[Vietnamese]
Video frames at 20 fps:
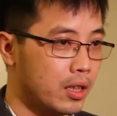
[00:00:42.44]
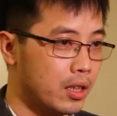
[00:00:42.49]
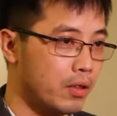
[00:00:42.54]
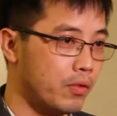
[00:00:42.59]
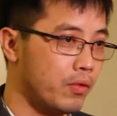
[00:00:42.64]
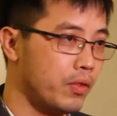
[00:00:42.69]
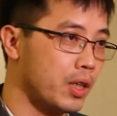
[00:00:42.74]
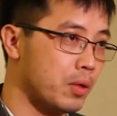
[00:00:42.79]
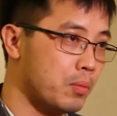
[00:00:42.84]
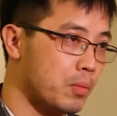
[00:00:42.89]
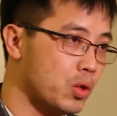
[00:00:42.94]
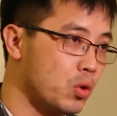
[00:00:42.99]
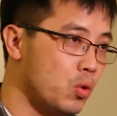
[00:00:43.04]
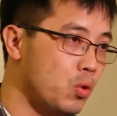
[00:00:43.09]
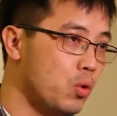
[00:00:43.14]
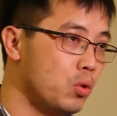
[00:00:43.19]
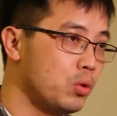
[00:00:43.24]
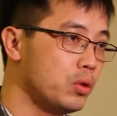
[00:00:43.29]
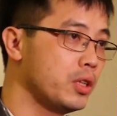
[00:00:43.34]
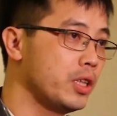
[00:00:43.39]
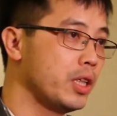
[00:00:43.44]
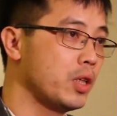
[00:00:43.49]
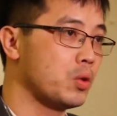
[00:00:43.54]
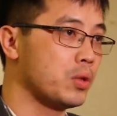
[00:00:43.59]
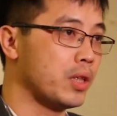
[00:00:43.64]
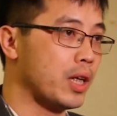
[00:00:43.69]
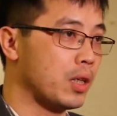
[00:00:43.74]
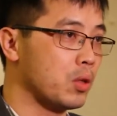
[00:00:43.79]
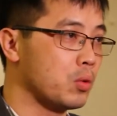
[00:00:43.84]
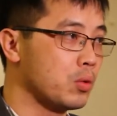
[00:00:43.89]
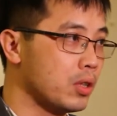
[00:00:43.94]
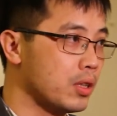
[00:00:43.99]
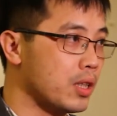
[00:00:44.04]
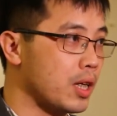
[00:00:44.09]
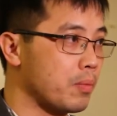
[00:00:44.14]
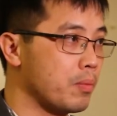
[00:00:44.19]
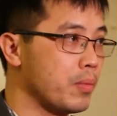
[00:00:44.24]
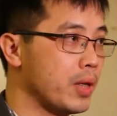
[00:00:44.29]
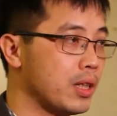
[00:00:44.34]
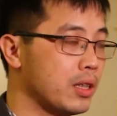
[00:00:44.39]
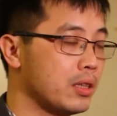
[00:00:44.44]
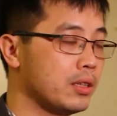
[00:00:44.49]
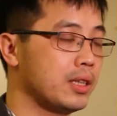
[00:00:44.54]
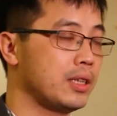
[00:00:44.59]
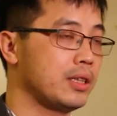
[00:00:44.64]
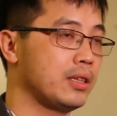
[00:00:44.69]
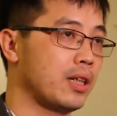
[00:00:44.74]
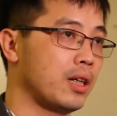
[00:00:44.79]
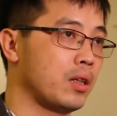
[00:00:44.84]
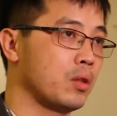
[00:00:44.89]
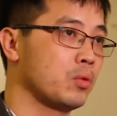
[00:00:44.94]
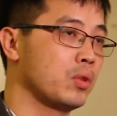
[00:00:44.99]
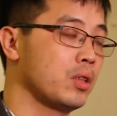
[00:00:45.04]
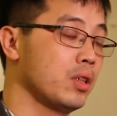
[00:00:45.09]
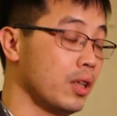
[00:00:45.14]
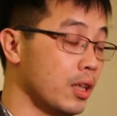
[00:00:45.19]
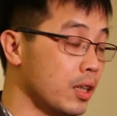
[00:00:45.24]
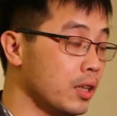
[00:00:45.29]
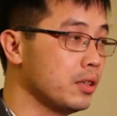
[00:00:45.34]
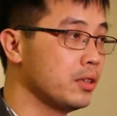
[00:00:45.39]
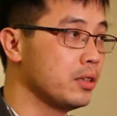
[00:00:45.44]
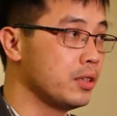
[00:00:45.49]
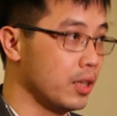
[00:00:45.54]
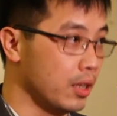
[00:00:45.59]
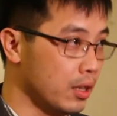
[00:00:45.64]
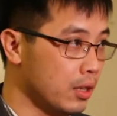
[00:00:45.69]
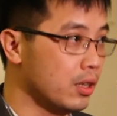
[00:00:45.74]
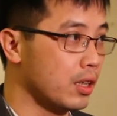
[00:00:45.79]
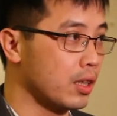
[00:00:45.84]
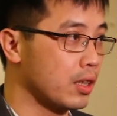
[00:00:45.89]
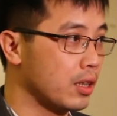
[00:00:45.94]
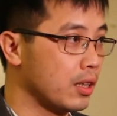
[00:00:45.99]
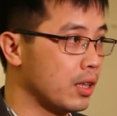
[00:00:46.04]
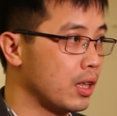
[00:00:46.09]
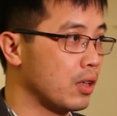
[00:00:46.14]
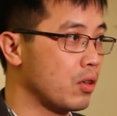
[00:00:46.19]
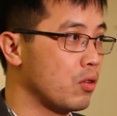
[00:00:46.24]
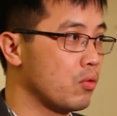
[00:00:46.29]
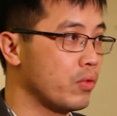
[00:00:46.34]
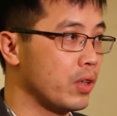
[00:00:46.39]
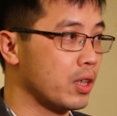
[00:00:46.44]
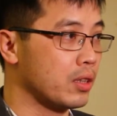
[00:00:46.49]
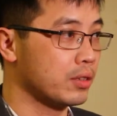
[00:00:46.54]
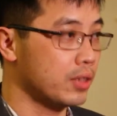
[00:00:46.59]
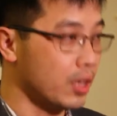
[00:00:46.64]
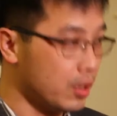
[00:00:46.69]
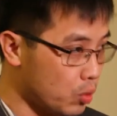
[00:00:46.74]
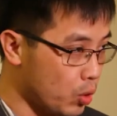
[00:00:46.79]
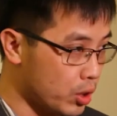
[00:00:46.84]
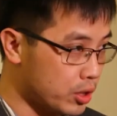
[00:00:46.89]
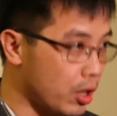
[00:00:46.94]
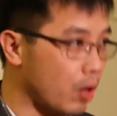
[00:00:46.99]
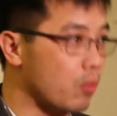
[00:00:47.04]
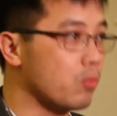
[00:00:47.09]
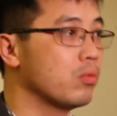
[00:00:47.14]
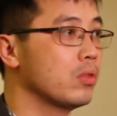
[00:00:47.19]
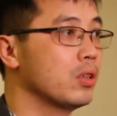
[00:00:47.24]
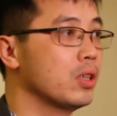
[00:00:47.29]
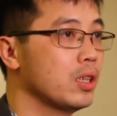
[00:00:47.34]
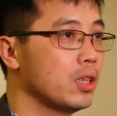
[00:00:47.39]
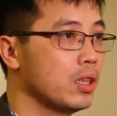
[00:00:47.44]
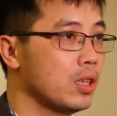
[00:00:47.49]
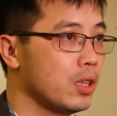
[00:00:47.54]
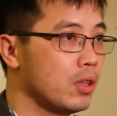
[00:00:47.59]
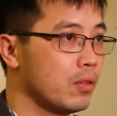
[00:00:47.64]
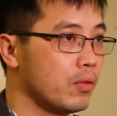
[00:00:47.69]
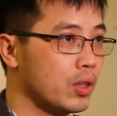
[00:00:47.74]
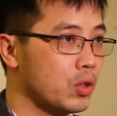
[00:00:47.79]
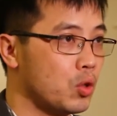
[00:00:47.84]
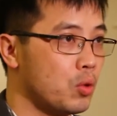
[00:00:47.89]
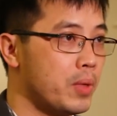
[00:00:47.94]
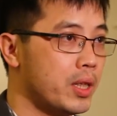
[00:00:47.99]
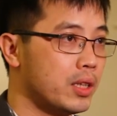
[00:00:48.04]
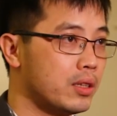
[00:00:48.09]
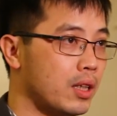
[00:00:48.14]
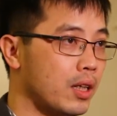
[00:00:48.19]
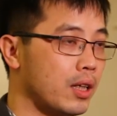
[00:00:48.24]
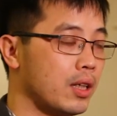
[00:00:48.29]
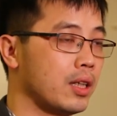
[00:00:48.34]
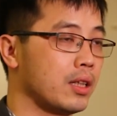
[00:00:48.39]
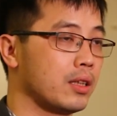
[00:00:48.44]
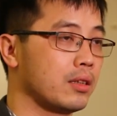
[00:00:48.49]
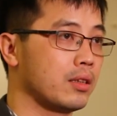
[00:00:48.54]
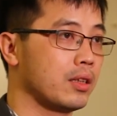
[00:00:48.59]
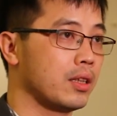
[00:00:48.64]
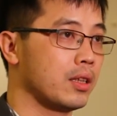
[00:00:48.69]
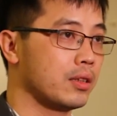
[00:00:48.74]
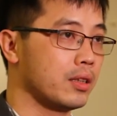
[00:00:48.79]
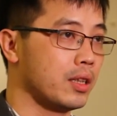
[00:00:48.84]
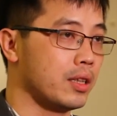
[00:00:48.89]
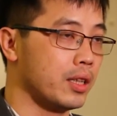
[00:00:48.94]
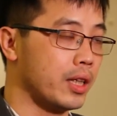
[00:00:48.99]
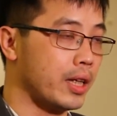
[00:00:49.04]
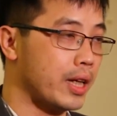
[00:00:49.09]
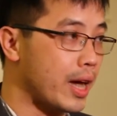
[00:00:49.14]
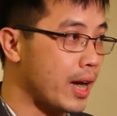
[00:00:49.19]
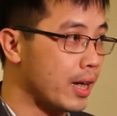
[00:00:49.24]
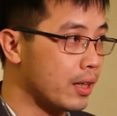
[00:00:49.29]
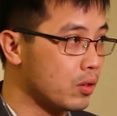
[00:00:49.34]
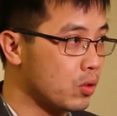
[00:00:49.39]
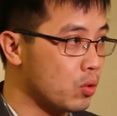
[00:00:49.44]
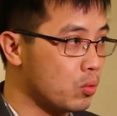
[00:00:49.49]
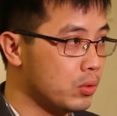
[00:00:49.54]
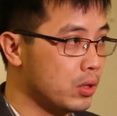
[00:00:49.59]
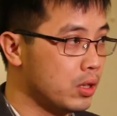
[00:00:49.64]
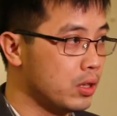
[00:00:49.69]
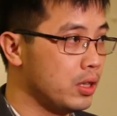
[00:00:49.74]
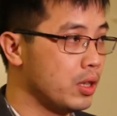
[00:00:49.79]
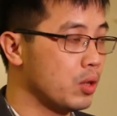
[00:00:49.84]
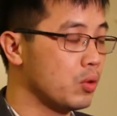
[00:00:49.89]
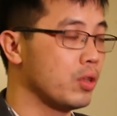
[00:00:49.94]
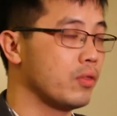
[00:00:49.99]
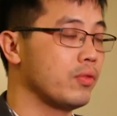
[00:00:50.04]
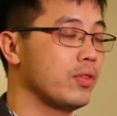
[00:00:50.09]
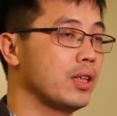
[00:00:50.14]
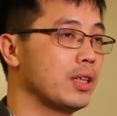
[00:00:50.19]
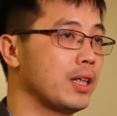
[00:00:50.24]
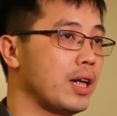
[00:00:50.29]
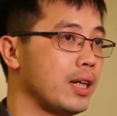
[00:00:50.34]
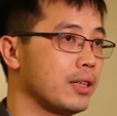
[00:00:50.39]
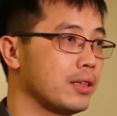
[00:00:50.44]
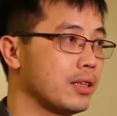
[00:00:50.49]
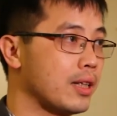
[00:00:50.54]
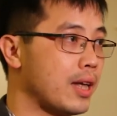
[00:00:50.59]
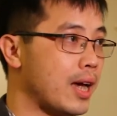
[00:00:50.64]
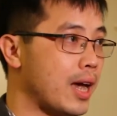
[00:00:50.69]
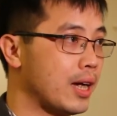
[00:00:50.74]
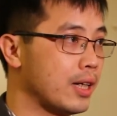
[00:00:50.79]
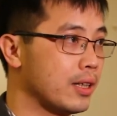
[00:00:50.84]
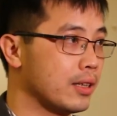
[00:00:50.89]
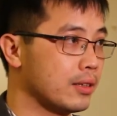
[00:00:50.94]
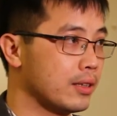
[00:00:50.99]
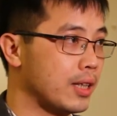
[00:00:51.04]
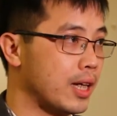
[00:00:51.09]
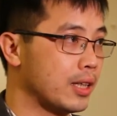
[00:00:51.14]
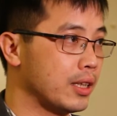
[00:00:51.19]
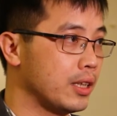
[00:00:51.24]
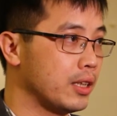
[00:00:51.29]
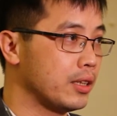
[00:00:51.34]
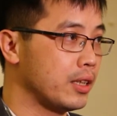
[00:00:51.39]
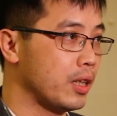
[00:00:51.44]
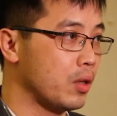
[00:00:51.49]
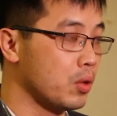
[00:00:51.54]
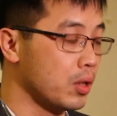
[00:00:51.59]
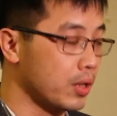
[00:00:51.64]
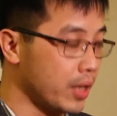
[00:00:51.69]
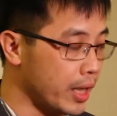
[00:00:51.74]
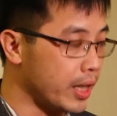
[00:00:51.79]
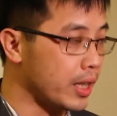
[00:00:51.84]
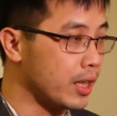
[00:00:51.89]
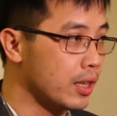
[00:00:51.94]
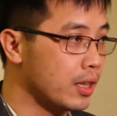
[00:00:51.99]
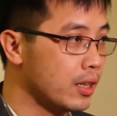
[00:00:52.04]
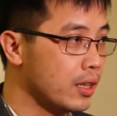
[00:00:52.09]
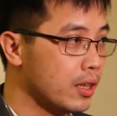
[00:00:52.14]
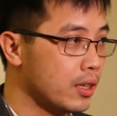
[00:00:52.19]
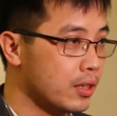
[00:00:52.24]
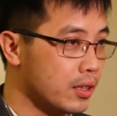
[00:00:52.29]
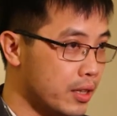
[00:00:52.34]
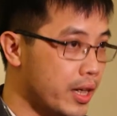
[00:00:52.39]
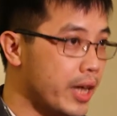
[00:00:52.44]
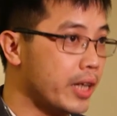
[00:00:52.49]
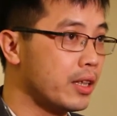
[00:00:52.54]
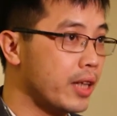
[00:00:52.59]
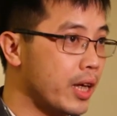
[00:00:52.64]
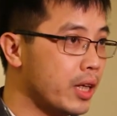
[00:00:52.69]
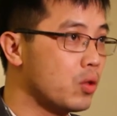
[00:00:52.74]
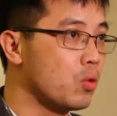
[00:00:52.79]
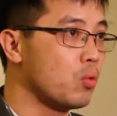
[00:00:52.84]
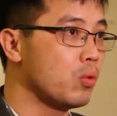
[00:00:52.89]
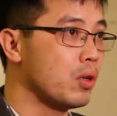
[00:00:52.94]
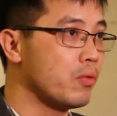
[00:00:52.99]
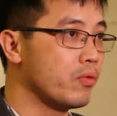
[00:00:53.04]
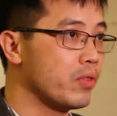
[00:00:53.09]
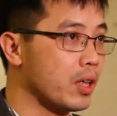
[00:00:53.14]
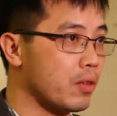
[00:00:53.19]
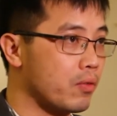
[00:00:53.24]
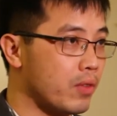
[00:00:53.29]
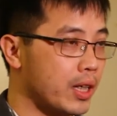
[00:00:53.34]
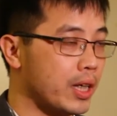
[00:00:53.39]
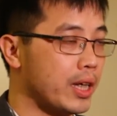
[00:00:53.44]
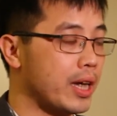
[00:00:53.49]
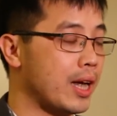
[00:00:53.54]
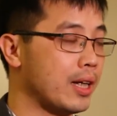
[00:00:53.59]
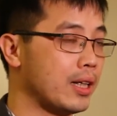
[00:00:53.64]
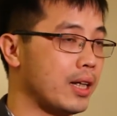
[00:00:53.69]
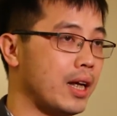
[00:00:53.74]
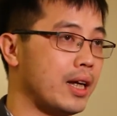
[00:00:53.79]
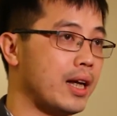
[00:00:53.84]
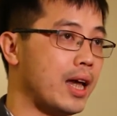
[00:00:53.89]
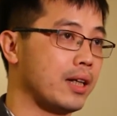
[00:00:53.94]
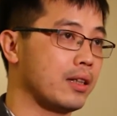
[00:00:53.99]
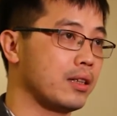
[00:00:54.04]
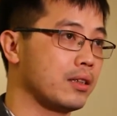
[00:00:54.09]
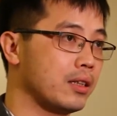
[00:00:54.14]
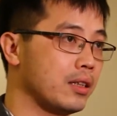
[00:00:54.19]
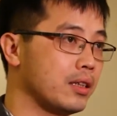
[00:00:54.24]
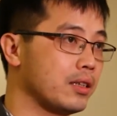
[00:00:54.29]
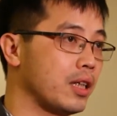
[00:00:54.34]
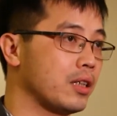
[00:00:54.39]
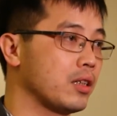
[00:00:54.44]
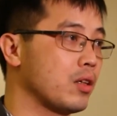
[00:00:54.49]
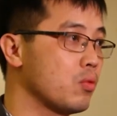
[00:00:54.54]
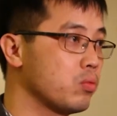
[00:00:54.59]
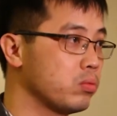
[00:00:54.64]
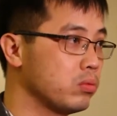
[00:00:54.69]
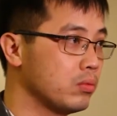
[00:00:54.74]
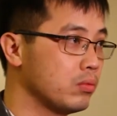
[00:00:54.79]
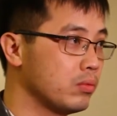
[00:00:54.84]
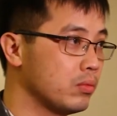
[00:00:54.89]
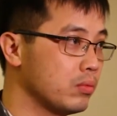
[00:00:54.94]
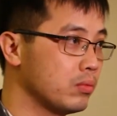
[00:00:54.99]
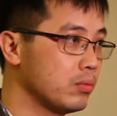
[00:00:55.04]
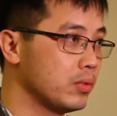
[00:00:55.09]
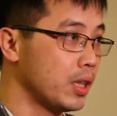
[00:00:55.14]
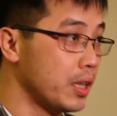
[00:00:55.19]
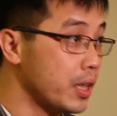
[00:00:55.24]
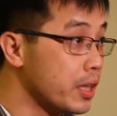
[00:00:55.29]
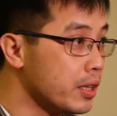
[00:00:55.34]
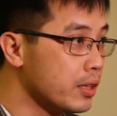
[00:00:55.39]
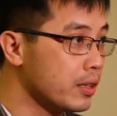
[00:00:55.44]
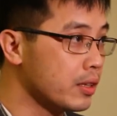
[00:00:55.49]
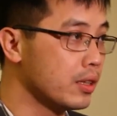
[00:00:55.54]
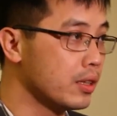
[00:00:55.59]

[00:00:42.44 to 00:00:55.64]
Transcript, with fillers: Cái việc mà thu hút nhiều nhà đầu tư đặc biệt là nhà đầu tư lớn chiến lược là công việc rất quan trọng và tôi biết rằng là à, tỉnh Nghệ An cũng như nhiều địa phương khác thì đang đang đi theo hướng này thì đây đây cũng là việc và Nghệ An đã đạt được những thành công nhất định